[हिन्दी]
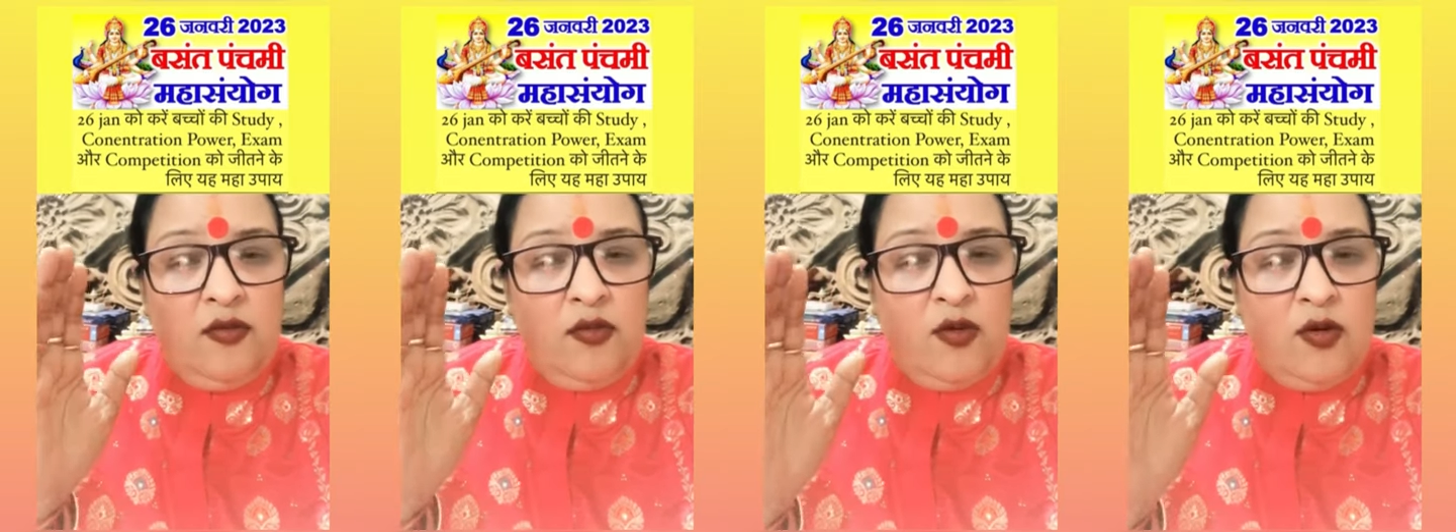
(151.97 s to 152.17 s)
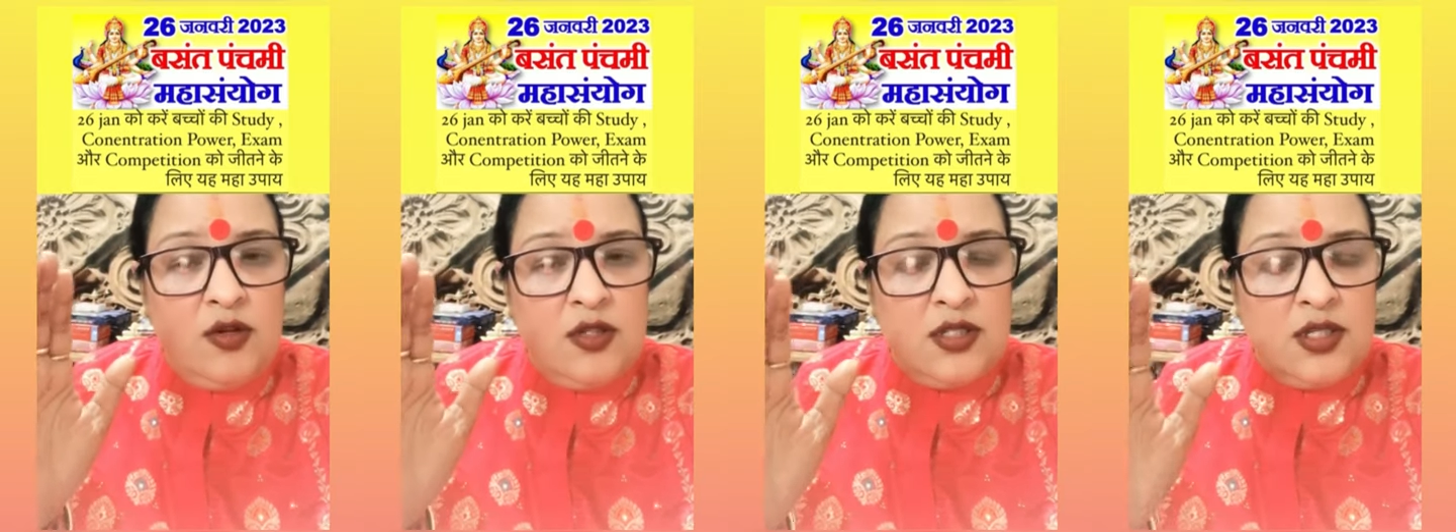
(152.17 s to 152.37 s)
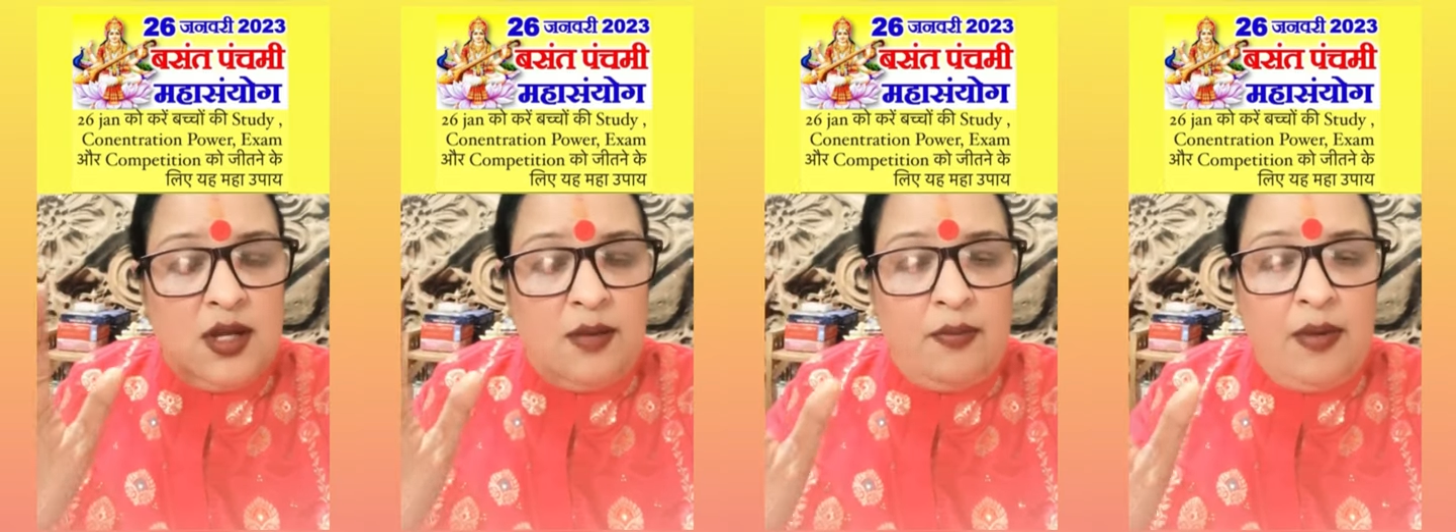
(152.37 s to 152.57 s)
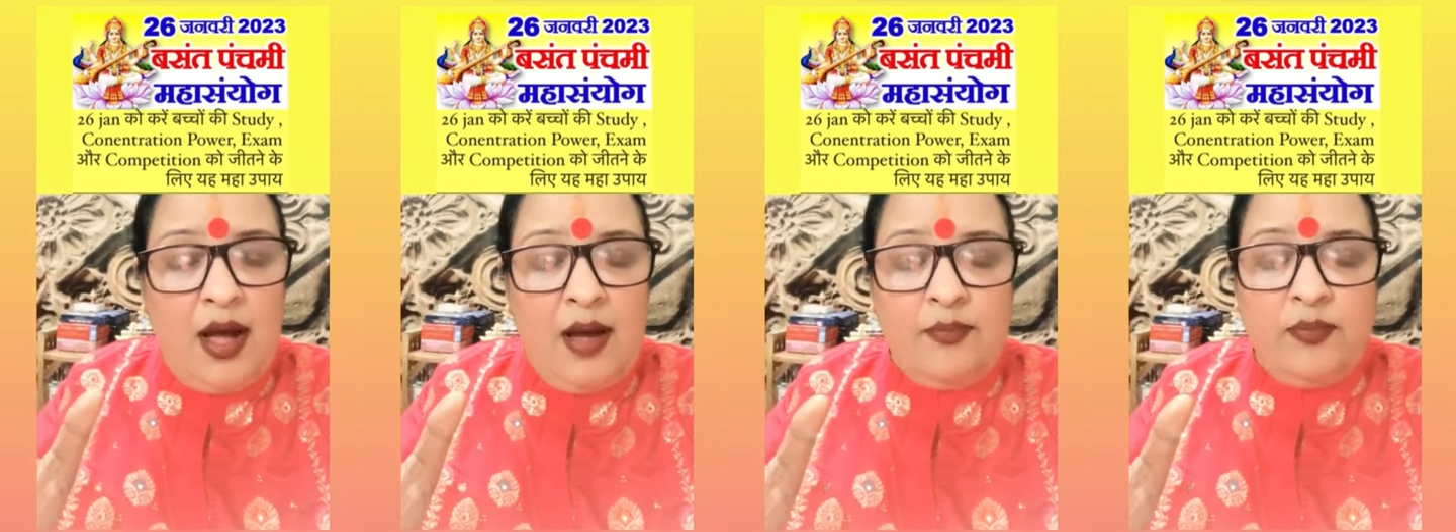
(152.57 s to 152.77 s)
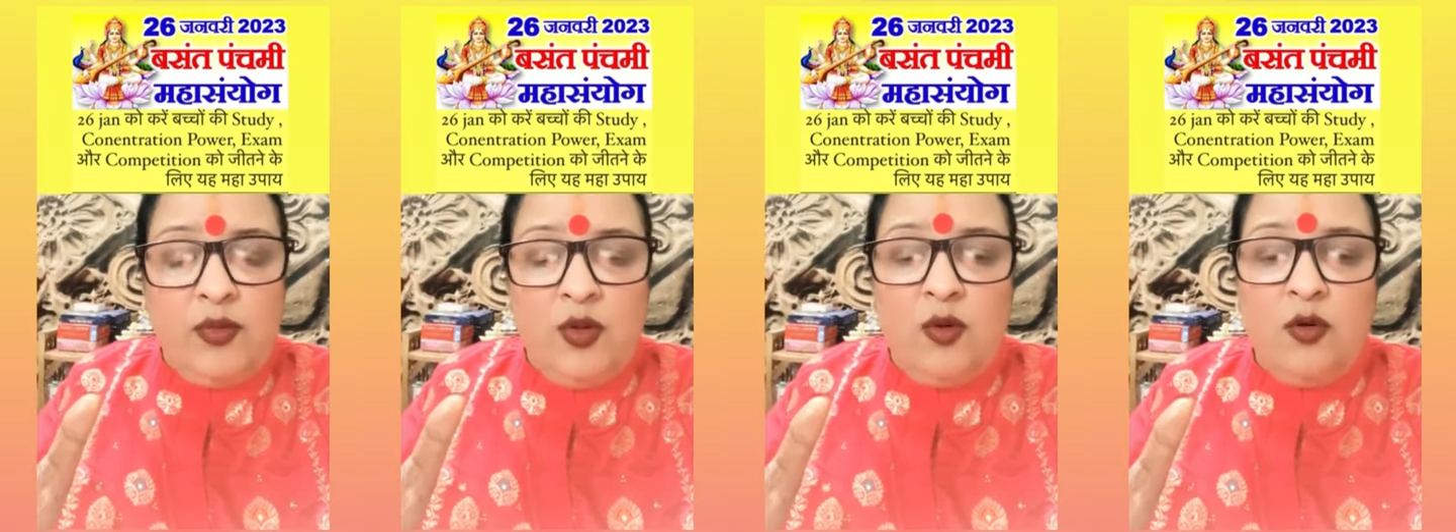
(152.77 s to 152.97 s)
वो
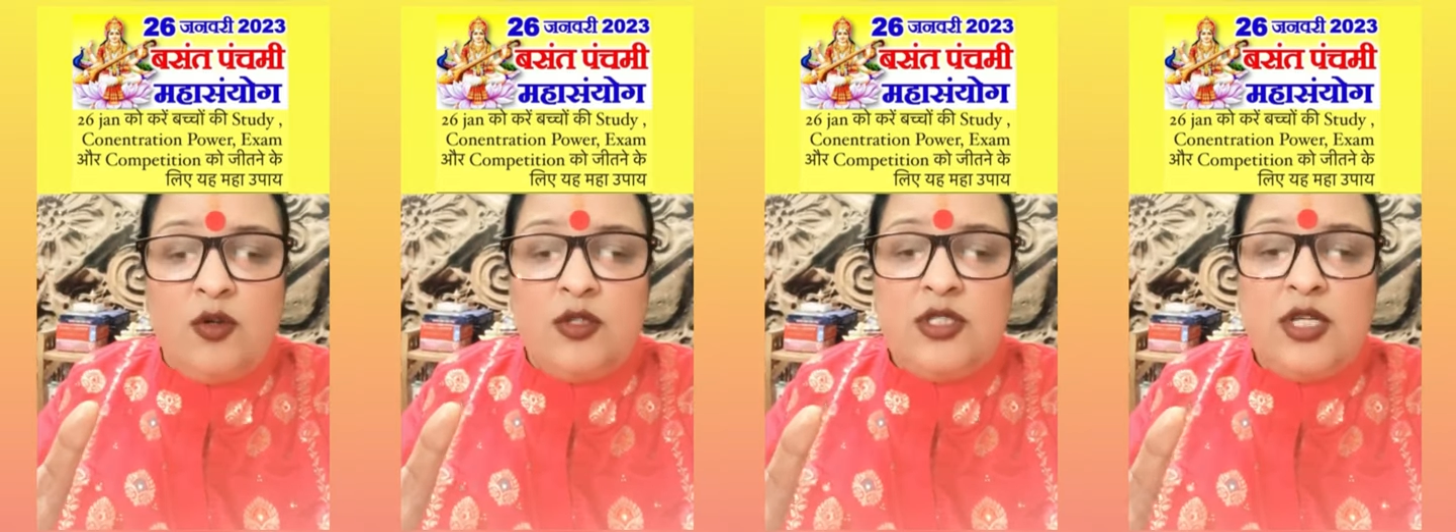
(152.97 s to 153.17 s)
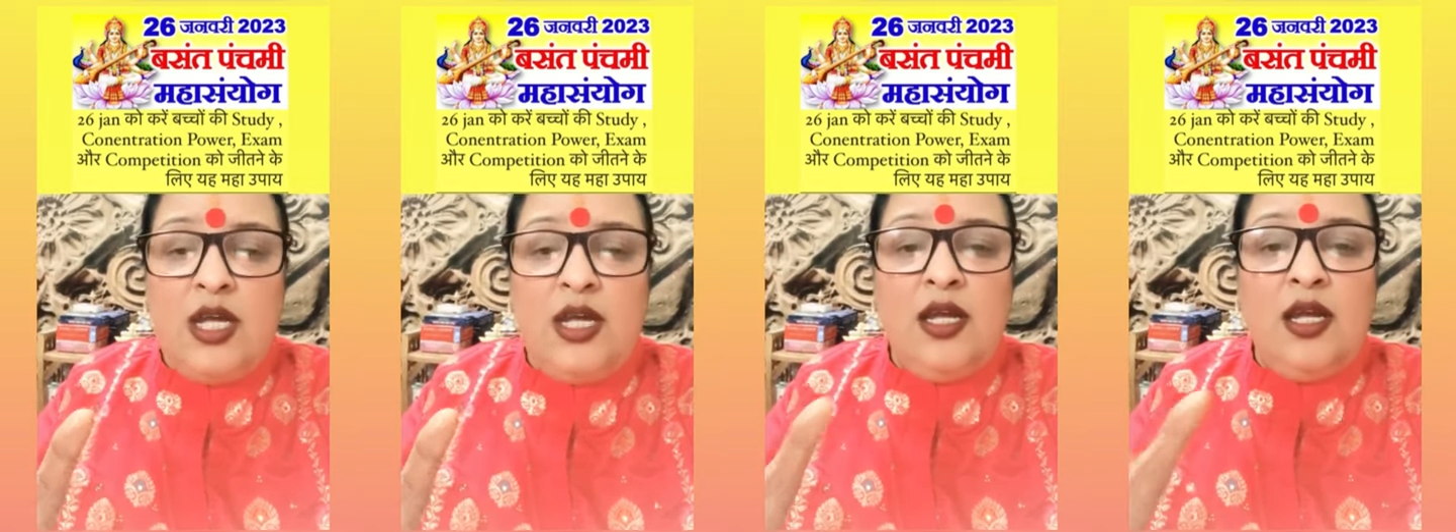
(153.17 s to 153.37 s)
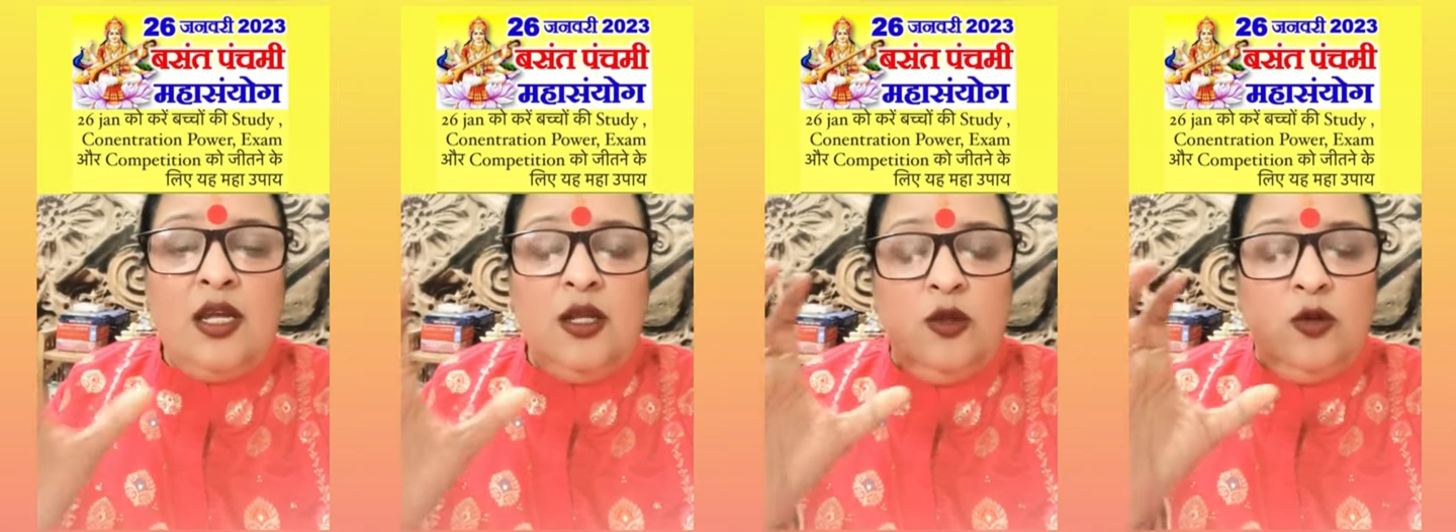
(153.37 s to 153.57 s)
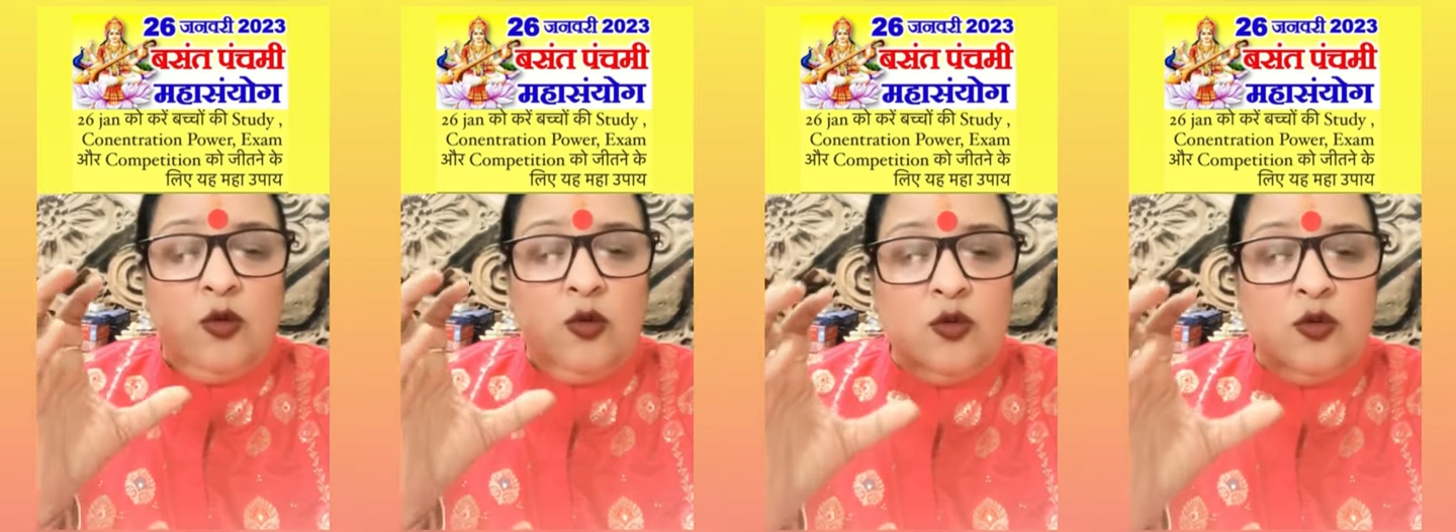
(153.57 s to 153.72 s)
समाप्त हो जाएंगी